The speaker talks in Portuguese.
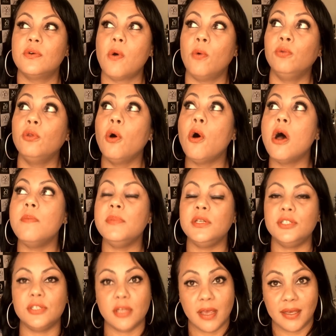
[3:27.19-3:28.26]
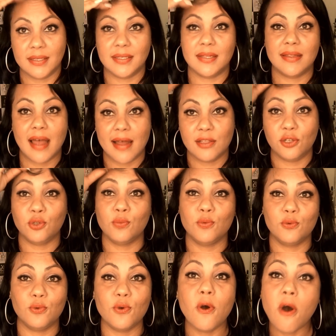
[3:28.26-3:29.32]
com nomes requisitadas no
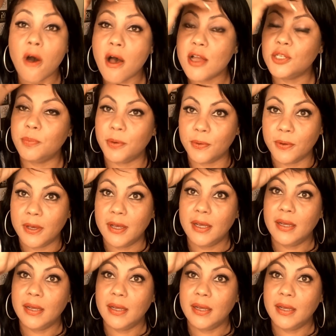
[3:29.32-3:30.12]
mundo gospel,